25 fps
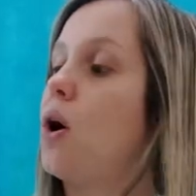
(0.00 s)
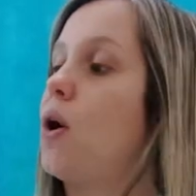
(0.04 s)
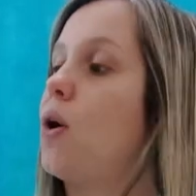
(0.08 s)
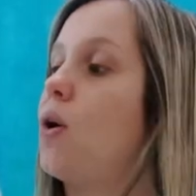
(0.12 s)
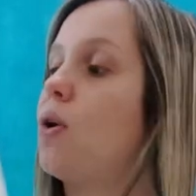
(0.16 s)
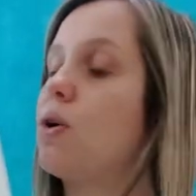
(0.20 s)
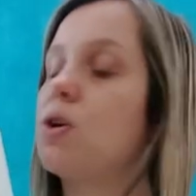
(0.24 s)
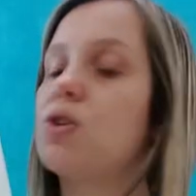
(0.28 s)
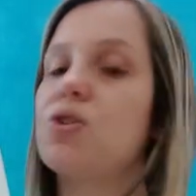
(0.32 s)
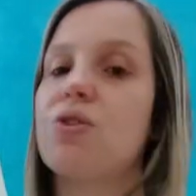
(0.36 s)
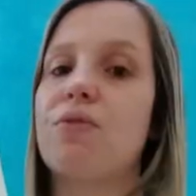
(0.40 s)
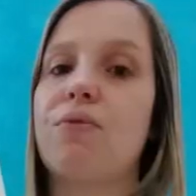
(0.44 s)

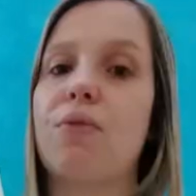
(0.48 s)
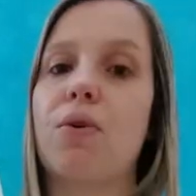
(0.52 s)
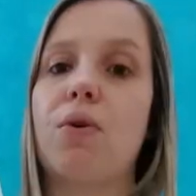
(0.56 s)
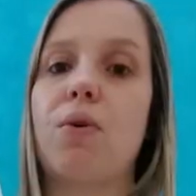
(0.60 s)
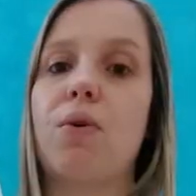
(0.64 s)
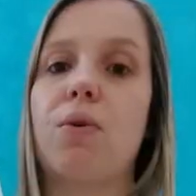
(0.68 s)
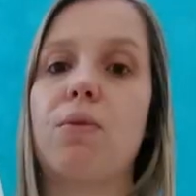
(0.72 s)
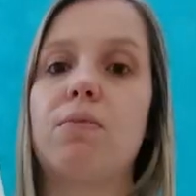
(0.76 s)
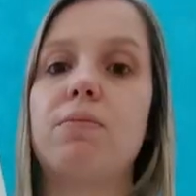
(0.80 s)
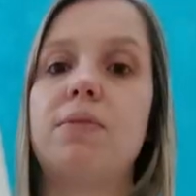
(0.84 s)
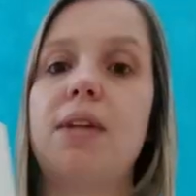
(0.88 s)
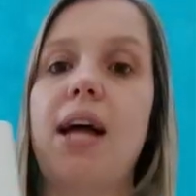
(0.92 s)
Hoje eu vou
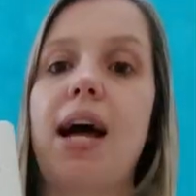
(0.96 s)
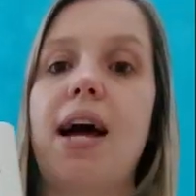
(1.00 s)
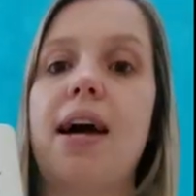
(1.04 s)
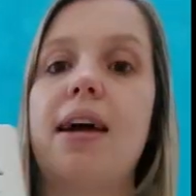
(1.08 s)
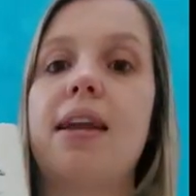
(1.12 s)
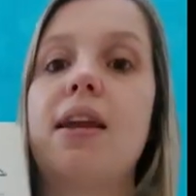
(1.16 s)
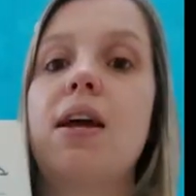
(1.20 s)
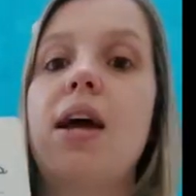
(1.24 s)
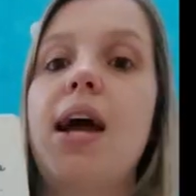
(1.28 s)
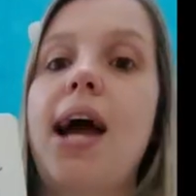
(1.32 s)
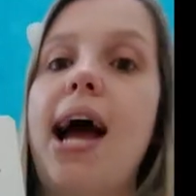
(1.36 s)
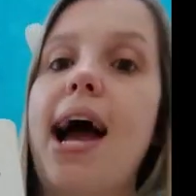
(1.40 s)

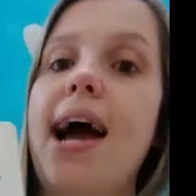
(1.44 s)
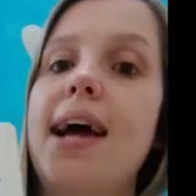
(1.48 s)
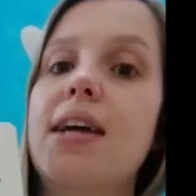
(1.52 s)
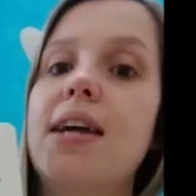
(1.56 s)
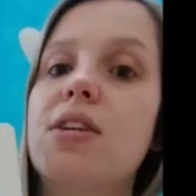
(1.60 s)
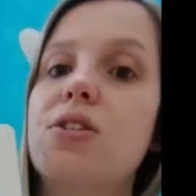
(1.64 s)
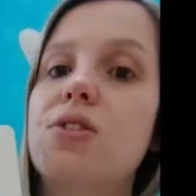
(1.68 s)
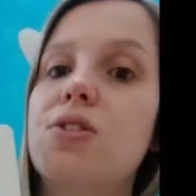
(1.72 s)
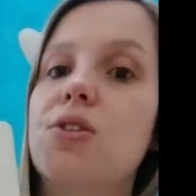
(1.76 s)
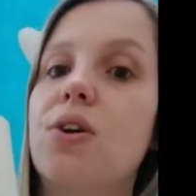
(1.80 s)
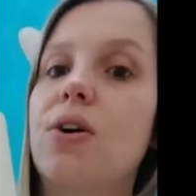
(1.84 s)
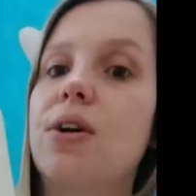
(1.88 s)
contar a
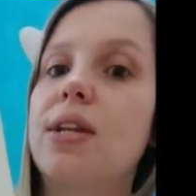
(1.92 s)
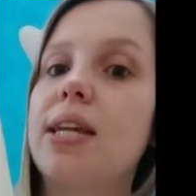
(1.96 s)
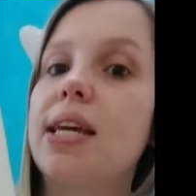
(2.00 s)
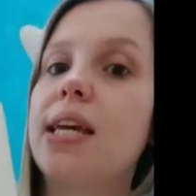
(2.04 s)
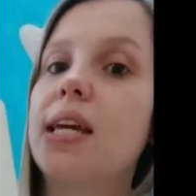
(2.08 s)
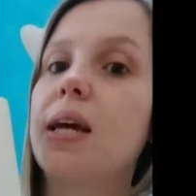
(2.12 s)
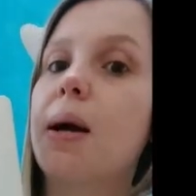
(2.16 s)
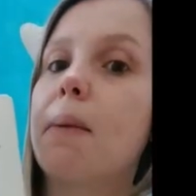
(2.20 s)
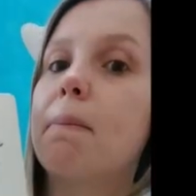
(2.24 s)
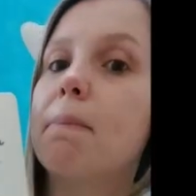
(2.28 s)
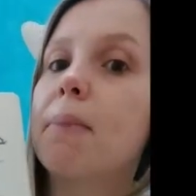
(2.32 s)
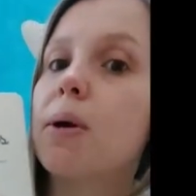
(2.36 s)

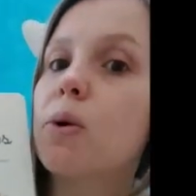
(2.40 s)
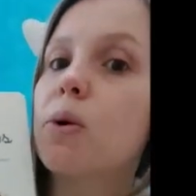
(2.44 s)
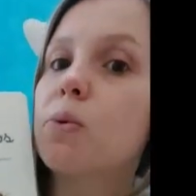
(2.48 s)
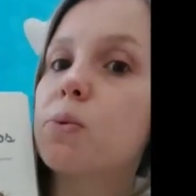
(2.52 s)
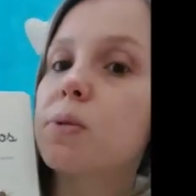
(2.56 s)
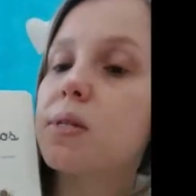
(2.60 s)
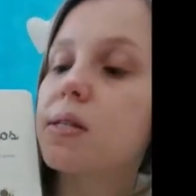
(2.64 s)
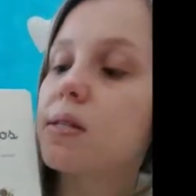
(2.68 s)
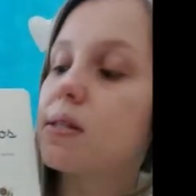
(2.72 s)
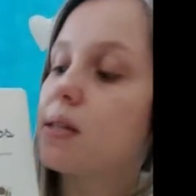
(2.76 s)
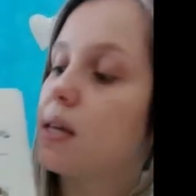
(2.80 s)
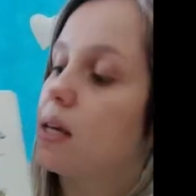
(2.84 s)
historinha
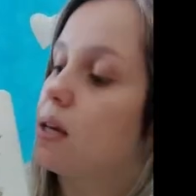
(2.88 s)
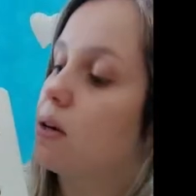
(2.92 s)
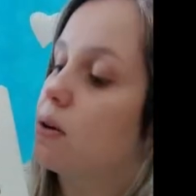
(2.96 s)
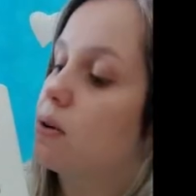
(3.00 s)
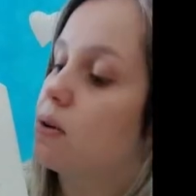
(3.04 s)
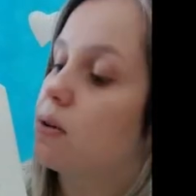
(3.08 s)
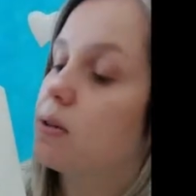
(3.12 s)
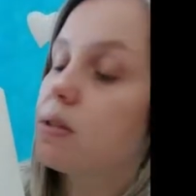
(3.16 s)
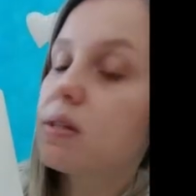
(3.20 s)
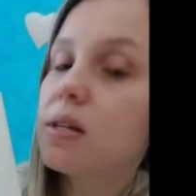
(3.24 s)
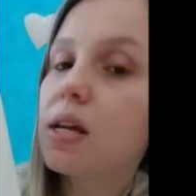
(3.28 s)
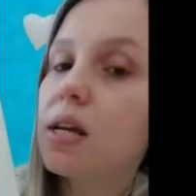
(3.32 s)
Meus
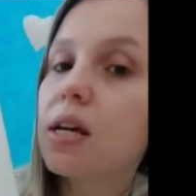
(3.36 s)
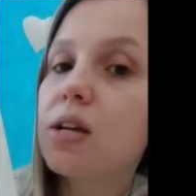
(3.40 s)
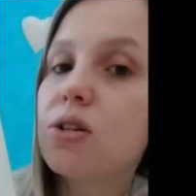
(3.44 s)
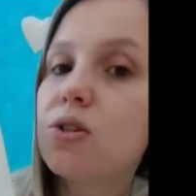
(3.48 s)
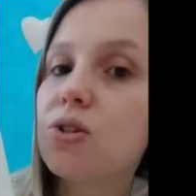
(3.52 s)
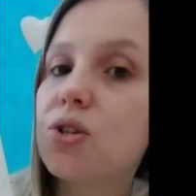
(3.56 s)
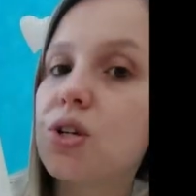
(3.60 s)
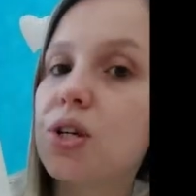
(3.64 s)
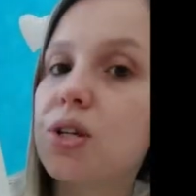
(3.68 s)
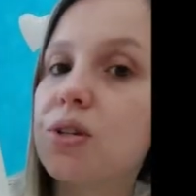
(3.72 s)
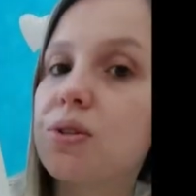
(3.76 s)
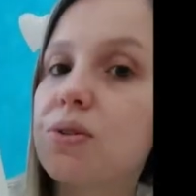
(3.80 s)
Cinco
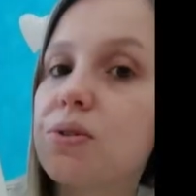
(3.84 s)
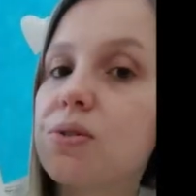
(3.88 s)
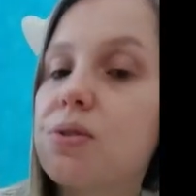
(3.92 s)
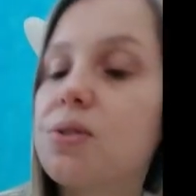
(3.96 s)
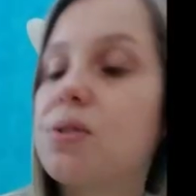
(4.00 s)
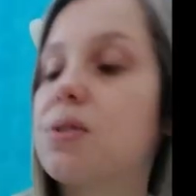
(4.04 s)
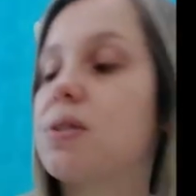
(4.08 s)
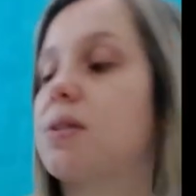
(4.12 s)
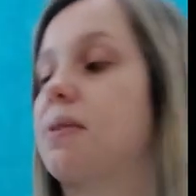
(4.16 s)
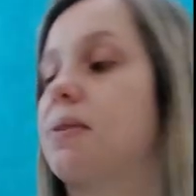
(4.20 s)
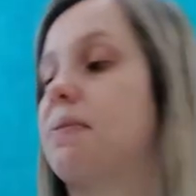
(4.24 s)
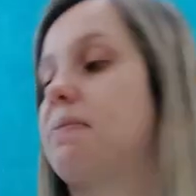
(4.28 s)

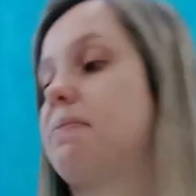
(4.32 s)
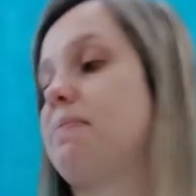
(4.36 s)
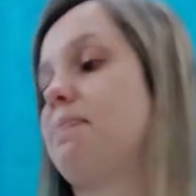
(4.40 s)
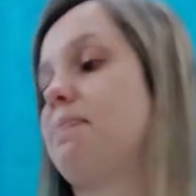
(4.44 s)
Sentidos.